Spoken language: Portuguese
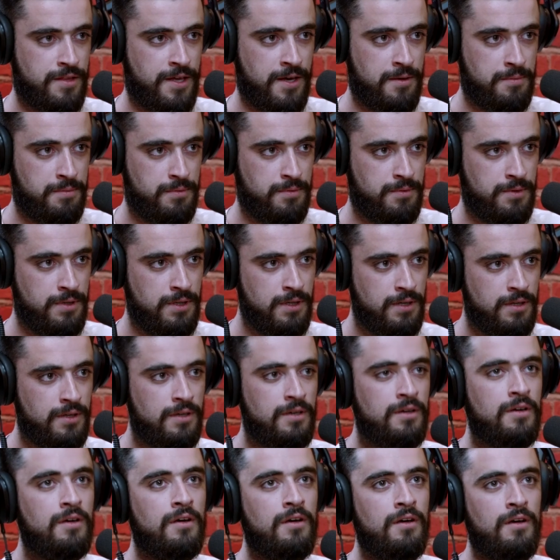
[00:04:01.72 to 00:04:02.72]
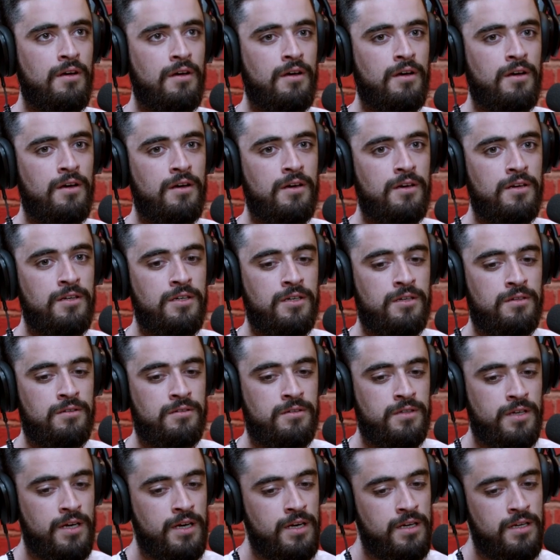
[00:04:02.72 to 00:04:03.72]
neve. Uhum. E
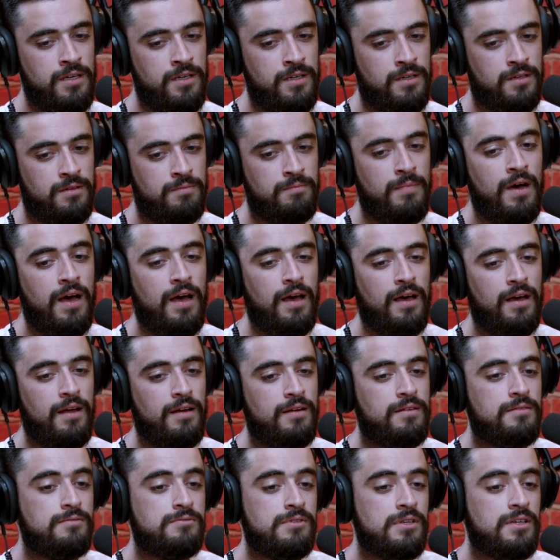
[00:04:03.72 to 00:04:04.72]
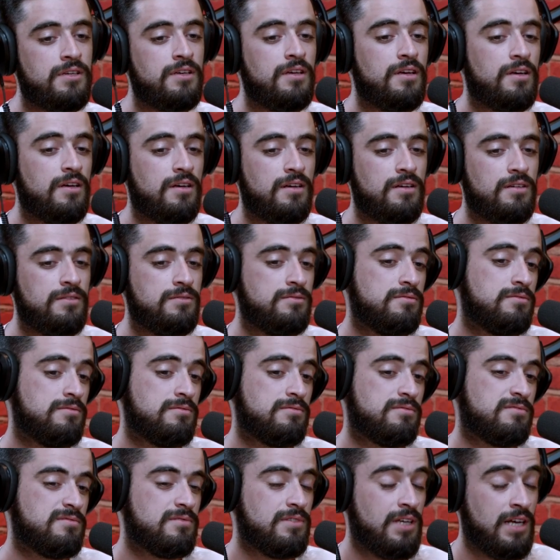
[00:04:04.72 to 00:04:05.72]
eu, ei, mano, não sei o quê,
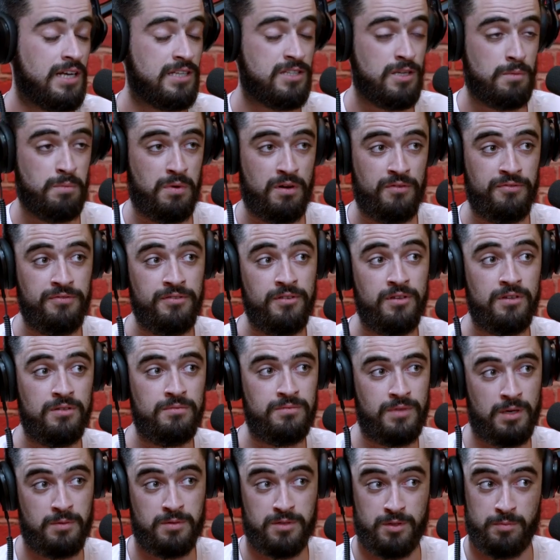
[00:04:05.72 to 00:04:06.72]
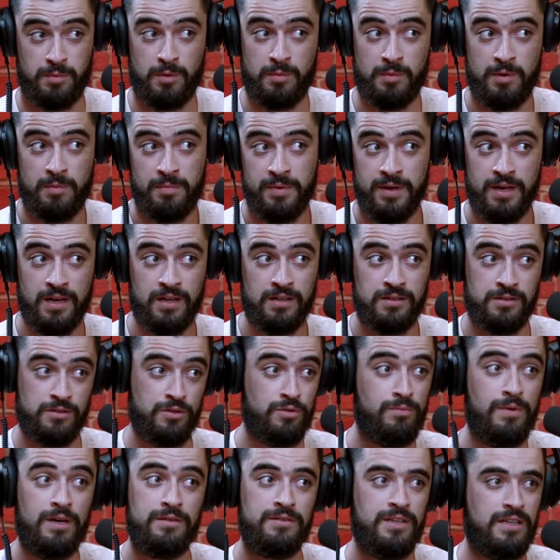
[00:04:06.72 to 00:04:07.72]
não... é só para o filme, não é só para o papel, eu
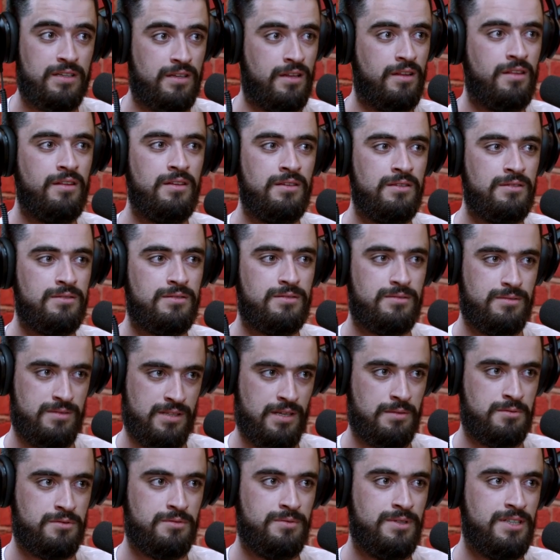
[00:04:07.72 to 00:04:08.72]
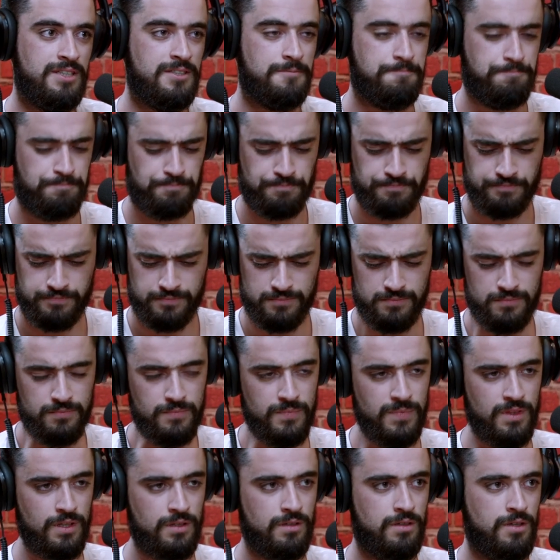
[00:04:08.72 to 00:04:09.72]
não mando nada disso, sabes bem?
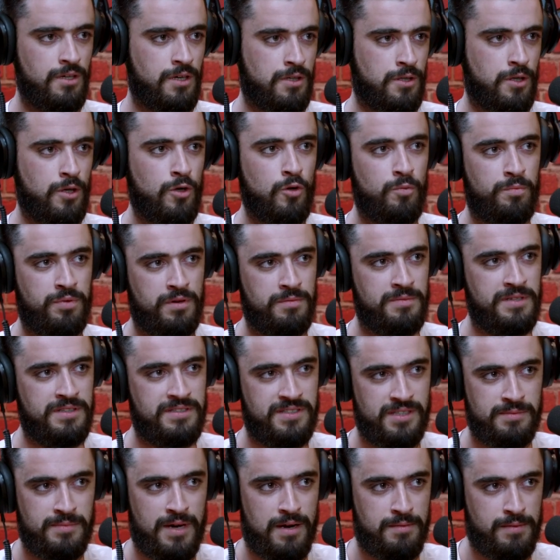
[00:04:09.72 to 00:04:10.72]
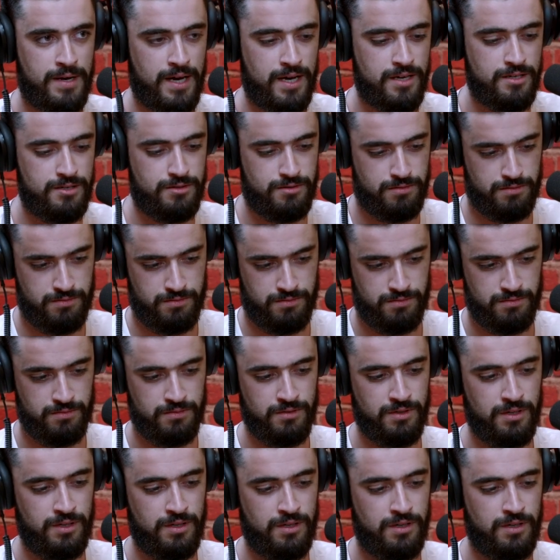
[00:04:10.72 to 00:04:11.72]
Ele olhou para mim de cima a baixo.
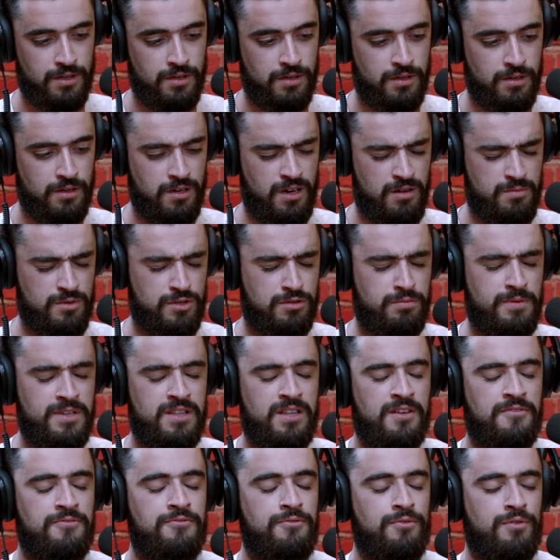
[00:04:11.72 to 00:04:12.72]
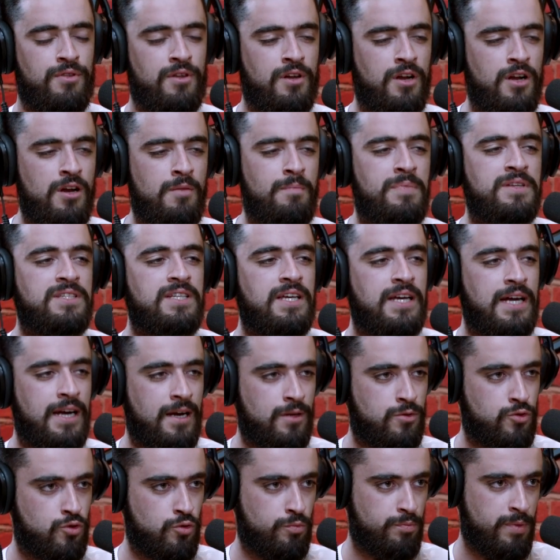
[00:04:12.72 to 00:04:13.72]
Oh, moço, vai-te a foder, olha para essa
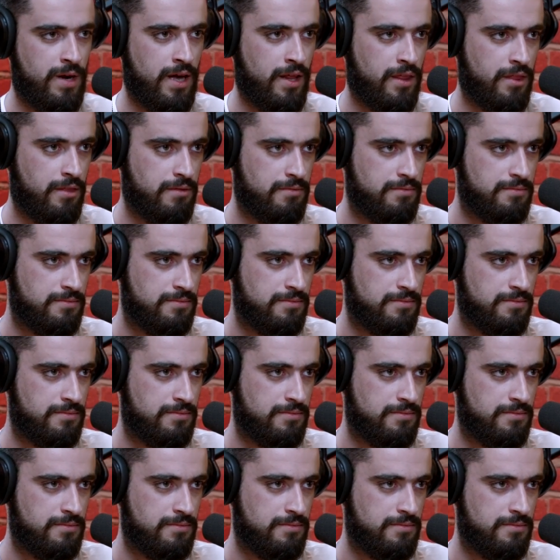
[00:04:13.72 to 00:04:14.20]
cara de chupado.